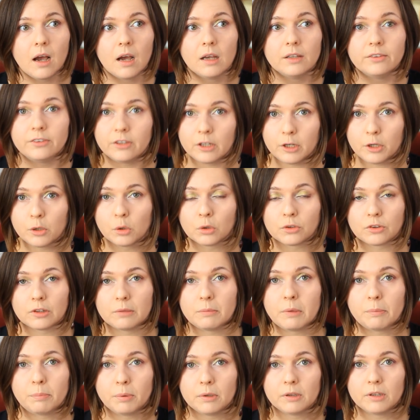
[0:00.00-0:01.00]

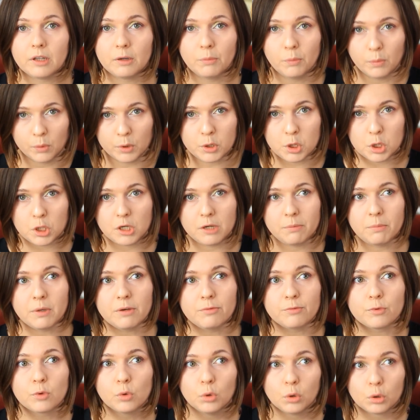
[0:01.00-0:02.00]
серьезными полномочиями
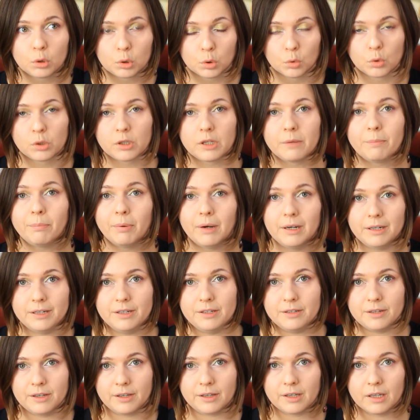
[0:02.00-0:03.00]
в культурной
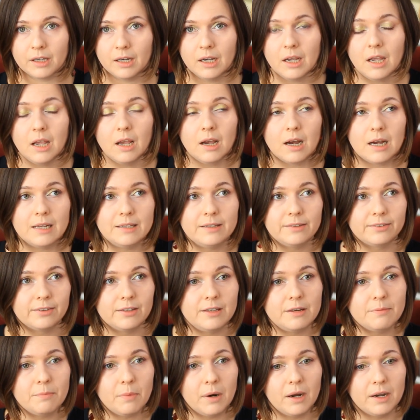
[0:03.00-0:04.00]
политике. Они
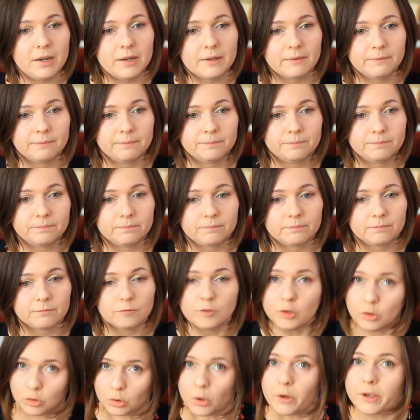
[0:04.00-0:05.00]
занимали
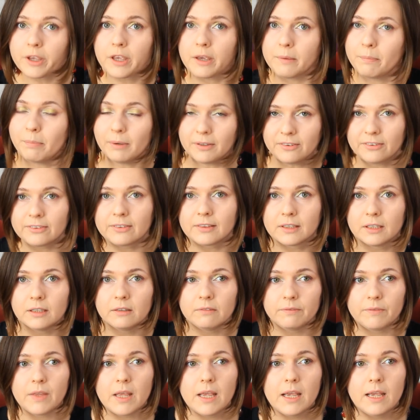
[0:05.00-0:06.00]
высокие
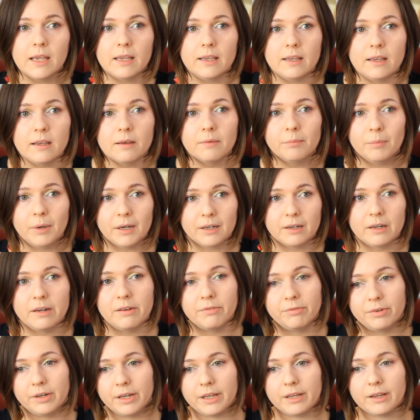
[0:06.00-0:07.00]
посты и могли
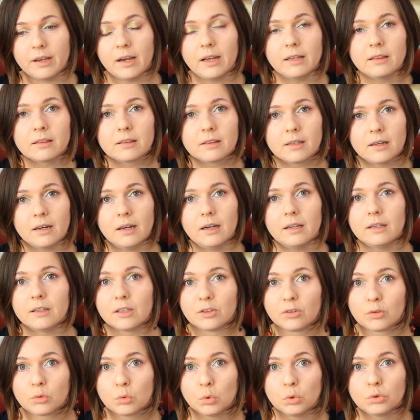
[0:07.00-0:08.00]
влиять на
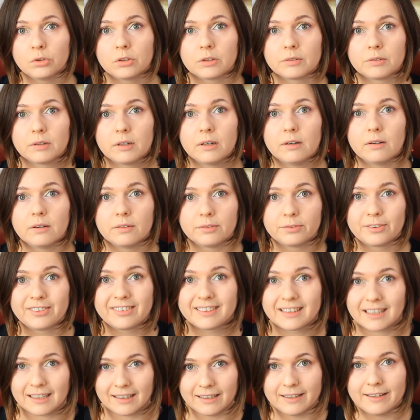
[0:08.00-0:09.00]
искусство в
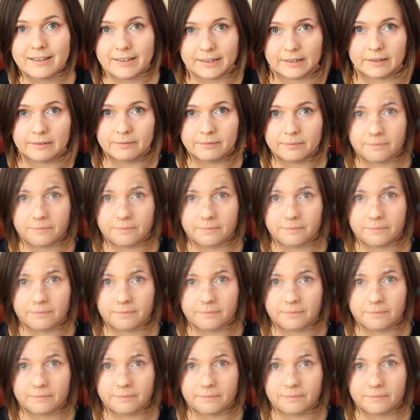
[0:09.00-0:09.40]
стране.